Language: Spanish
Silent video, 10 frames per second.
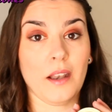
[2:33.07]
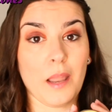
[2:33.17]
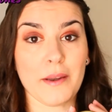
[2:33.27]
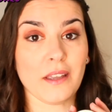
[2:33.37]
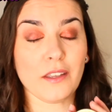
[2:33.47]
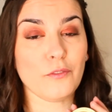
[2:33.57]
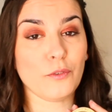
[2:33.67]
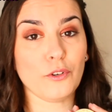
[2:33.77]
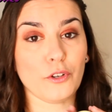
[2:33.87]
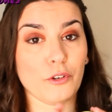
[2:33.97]
La marca
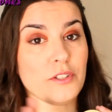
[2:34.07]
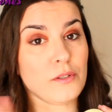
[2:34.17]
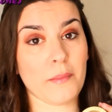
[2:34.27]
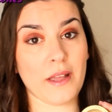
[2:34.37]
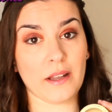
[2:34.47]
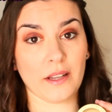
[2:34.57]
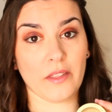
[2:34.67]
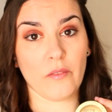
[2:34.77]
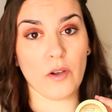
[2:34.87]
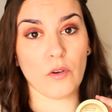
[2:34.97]
Skinfood no creo que sea una
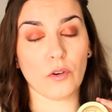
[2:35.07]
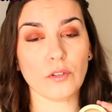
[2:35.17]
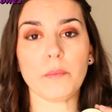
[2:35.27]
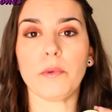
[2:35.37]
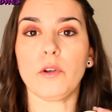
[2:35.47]
marca de bajo coste,